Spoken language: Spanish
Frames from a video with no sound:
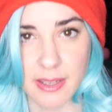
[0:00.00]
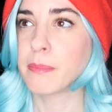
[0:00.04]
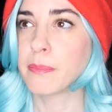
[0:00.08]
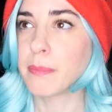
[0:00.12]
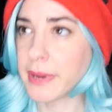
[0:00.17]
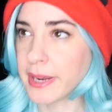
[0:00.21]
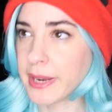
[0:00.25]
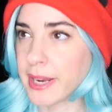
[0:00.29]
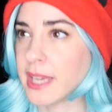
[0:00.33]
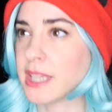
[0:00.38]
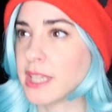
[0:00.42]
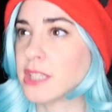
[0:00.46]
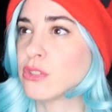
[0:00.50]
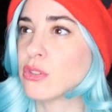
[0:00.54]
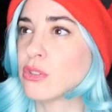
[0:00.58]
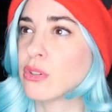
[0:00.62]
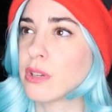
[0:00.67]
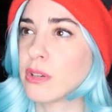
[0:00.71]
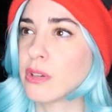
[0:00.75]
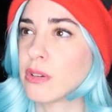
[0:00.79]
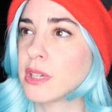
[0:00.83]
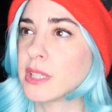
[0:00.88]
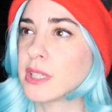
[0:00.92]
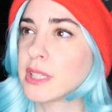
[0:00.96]
Para eso
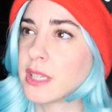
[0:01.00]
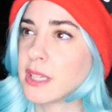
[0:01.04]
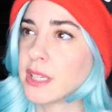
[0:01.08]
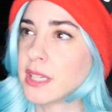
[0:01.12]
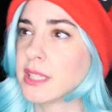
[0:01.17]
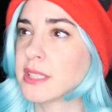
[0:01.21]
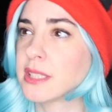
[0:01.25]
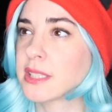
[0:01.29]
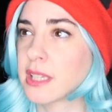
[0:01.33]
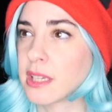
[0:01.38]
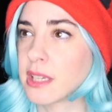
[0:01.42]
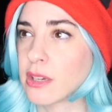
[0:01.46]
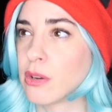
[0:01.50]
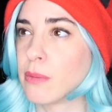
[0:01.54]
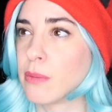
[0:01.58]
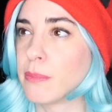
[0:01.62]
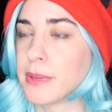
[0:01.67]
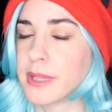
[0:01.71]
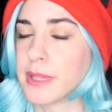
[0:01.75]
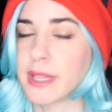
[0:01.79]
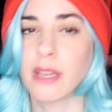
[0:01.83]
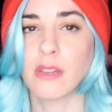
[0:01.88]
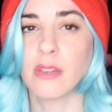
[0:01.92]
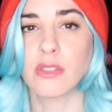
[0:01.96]
creo que tenías que
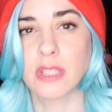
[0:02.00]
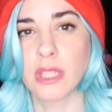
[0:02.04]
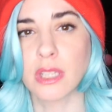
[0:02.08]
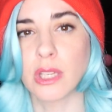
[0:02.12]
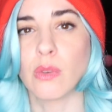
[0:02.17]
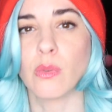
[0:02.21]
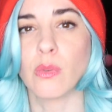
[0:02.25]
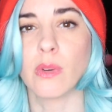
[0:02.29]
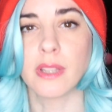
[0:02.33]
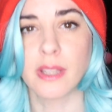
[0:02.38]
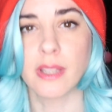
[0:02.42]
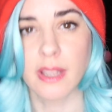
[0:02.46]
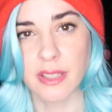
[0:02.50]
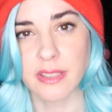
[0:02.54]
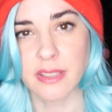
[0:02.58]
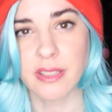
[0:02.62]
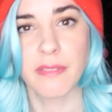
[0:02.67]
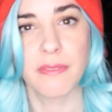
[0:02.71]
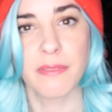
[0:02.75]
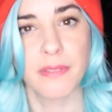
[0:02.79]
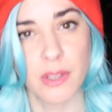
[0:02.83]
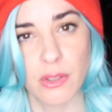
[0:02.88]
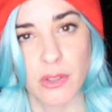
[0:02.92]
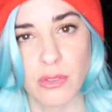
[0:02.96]
completar los 50
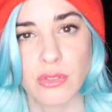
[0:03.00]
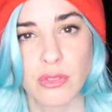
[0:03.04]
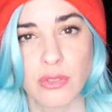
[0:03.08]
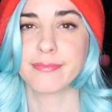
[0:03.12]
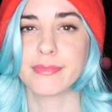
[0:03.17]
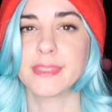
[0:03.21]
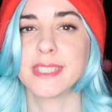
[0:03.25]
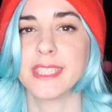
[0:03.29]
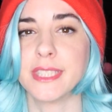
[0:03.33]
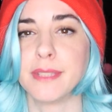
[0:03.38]
desafíos.